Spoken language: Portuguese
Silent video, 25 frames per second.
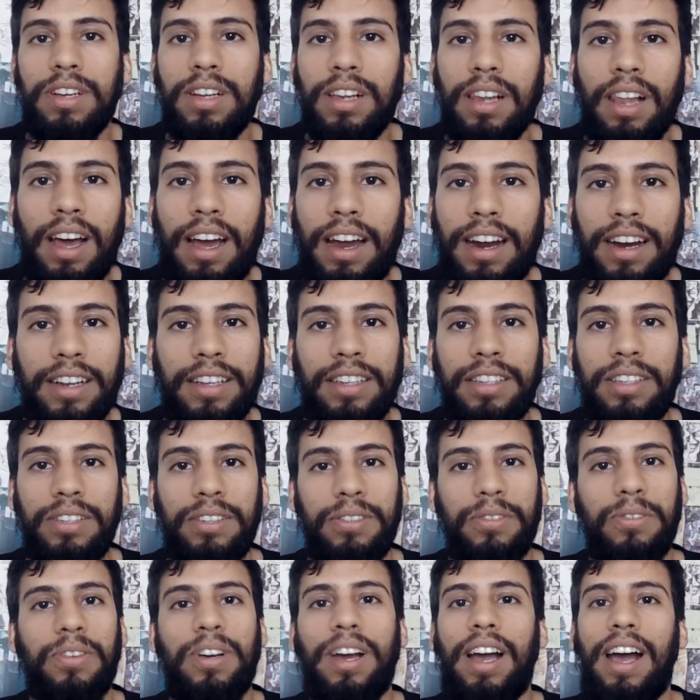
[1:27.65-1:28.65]
Clarke,
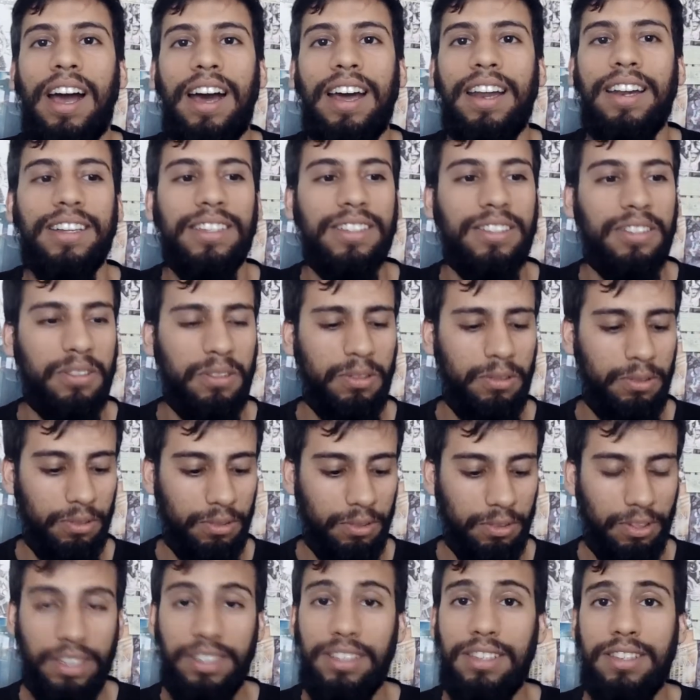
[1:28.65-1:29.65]
o cara
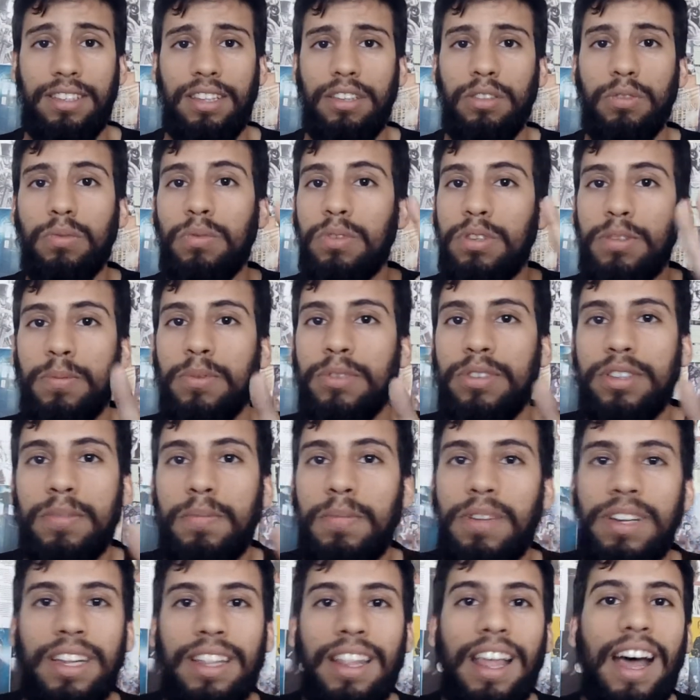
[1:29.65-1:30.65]
do Existem Duas
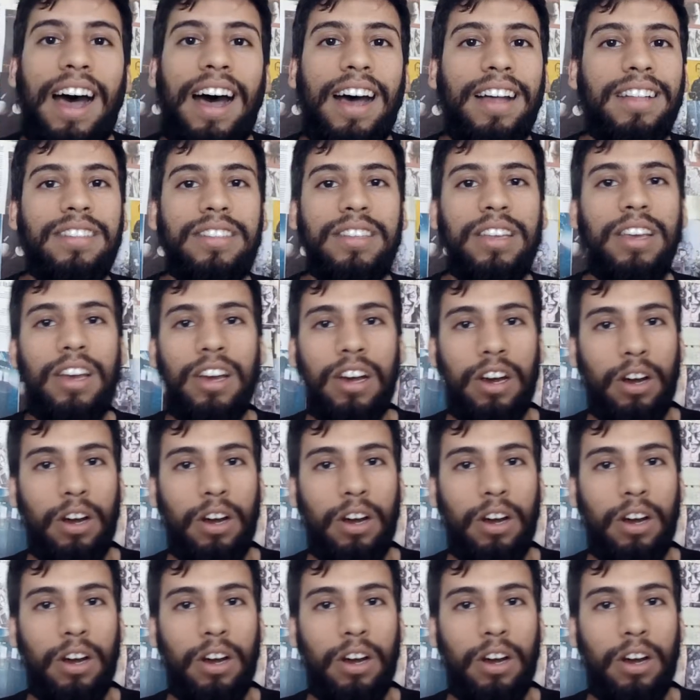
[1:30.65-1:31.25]
Possibilidades,